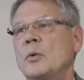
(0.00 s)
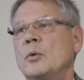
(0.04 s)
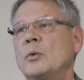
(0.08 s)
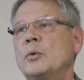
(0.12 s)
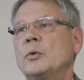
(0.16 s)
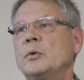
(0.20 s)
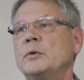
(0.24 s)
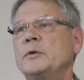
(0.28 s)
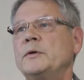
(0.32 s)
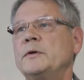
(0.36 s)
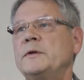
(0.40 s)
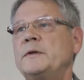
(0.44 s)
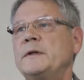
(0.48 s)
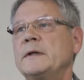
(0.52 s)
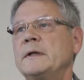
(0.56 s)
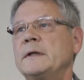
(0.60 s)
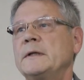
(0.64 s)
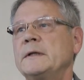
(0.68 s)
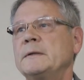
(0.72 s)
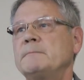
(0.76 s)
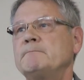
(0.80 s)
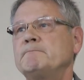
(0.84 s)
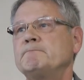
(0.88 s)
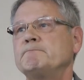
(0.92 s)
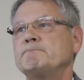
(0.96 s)
Und
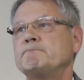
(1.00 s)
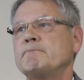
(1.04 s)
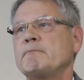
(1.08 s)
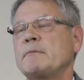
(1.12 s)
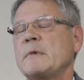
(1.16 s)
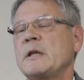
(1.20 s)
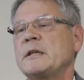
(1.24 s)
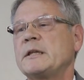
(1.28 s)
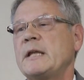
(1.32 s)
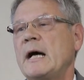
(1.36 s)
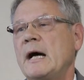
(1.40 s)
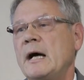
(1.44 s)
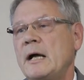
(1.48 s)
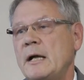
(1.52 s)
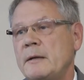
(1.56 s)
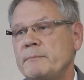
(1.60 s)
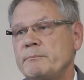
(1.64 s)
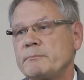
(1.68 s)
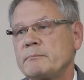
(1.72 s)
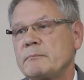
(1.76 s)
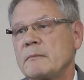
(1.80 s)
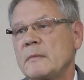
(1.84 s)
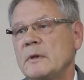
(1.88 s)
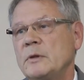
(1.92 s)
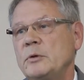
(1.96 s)
ähm,
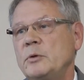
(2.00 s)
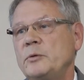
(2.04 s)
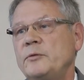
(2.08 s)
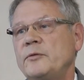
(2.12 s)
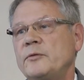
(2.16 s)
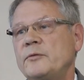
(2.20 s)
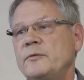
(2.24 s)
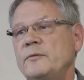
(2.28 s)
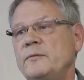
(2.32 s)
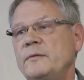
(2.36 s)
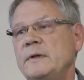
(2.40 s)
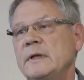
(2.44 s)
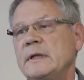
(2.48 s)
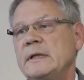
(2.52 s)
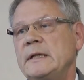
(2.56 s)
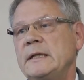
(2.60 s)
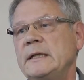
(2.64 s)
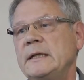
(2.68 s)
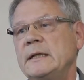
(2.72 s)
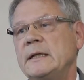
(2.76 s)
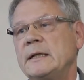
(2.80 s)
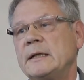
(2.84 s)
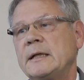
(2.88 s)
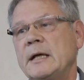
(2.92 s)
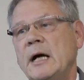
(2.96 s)
da nützen wir
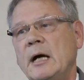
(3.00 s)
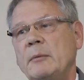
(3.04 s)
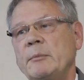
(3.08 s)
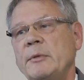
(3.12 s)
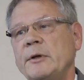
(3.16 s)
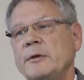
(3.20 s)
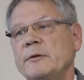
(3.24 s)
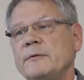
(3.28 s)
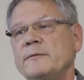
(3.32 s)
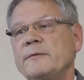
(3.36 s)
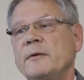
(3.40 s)
die Kammern,